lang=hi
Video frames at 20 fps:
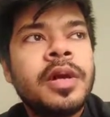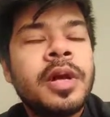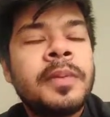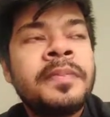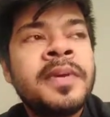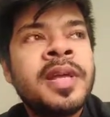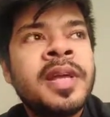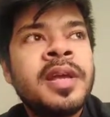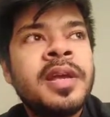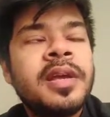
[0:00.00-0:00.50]

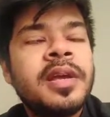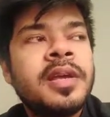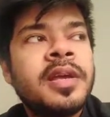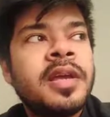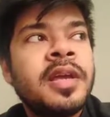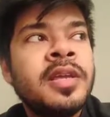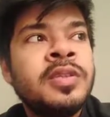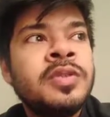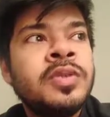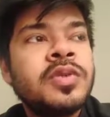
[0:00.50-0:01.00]
अपने
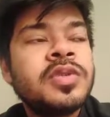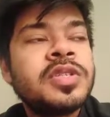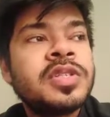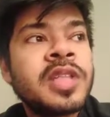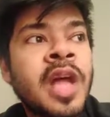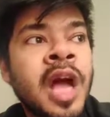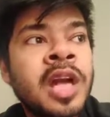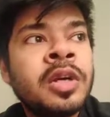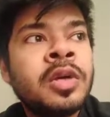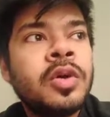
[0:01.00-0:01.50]

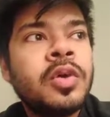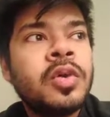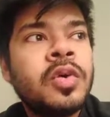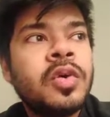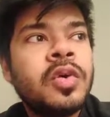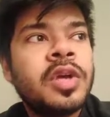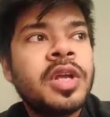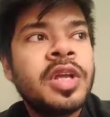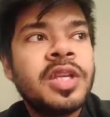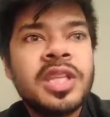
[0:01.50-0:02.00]
हिंदुस्तान
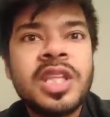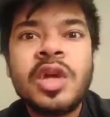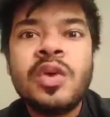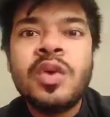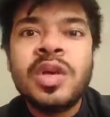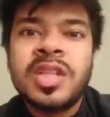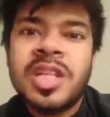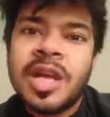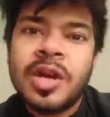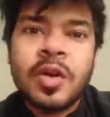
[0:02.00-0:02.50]
को गिरते
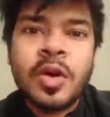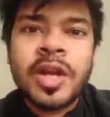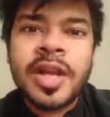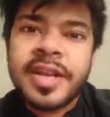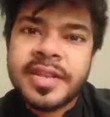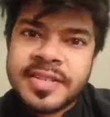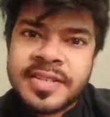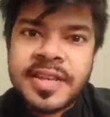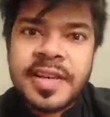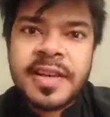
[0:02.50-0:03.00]
हुए
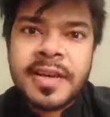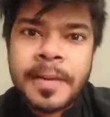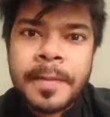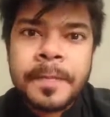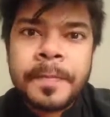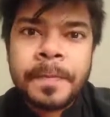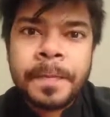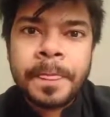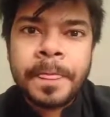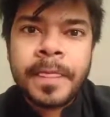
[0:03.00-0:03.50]
देखोगे ऐसे
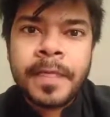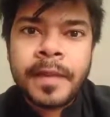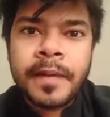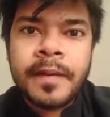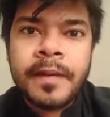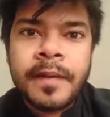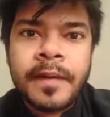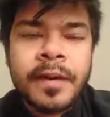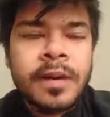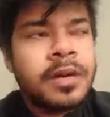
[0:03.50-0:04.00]

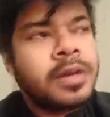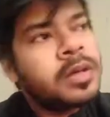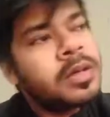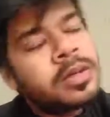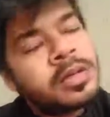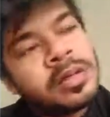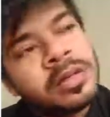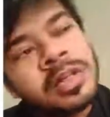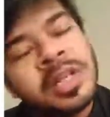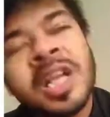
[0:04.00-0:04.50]

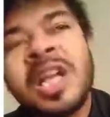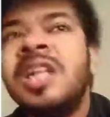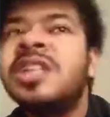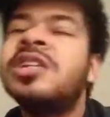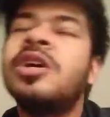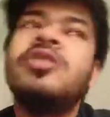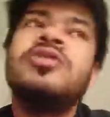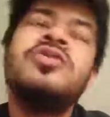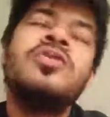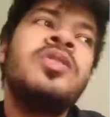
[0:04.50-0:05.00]
निकल
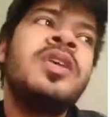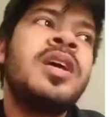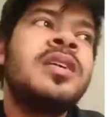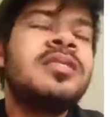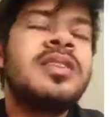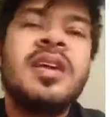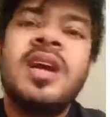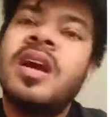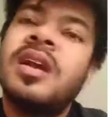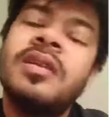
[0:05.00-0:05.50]
जाओ इस दुनिया
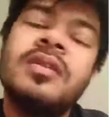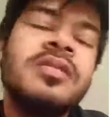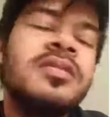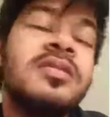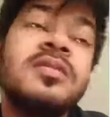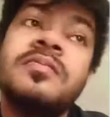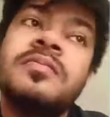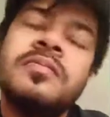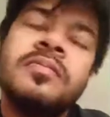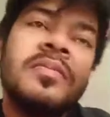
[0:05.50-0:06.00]
से यार
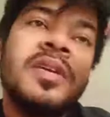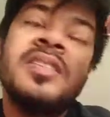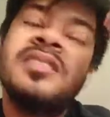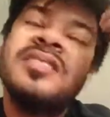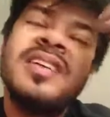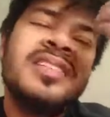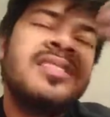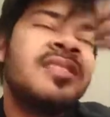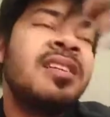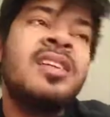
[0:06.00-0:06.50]
इस इस
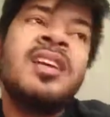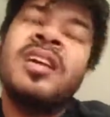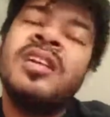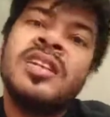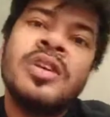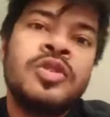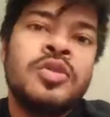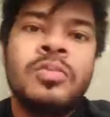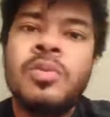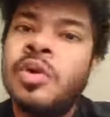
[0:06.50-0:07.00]
देश से
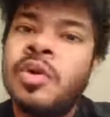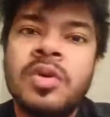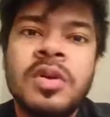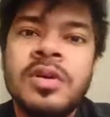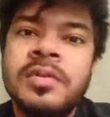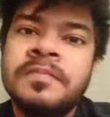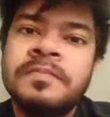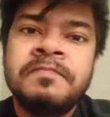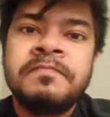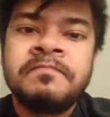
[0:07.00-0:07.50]
निकल जाओ तुम
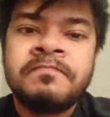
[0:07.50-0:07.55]
लोग